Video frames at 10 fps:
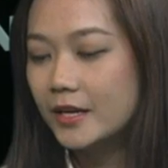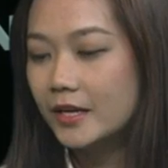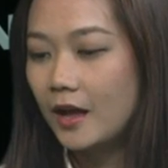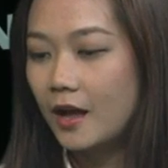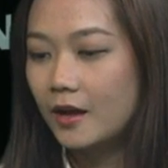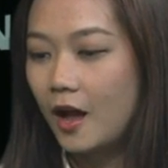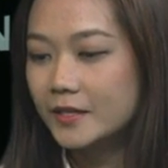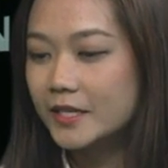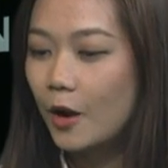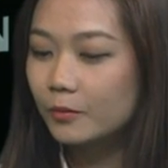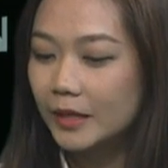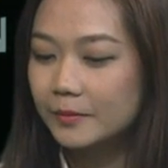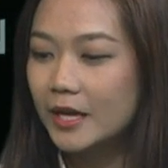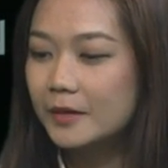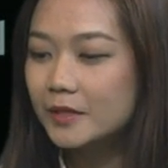Ờ, họ sẽ không
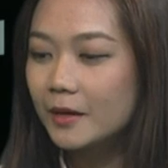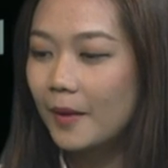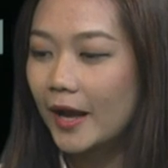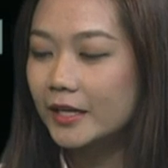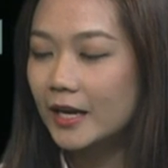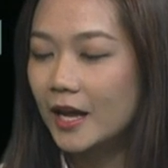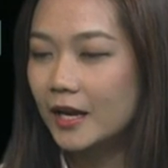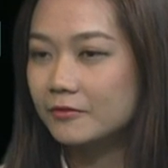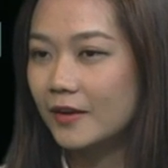tìm kiếm các bạn là